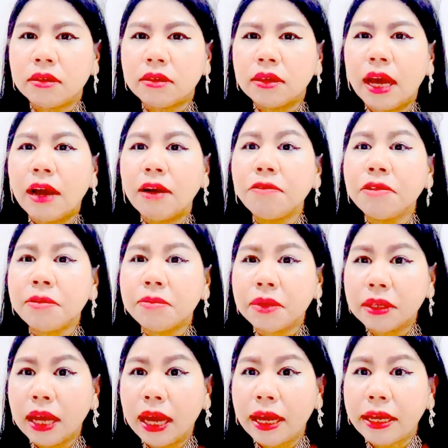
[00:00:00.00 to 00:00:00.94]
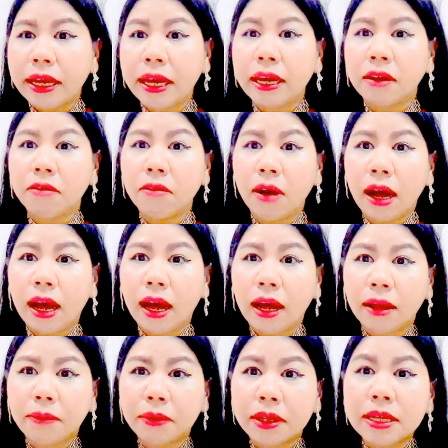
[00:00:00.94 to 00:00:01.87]
ช่างฝีมือไทยเก่งกว่า
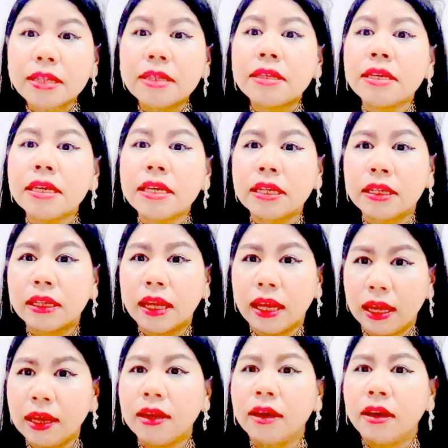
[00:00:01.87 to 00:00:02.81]
ประเทศจีนนะ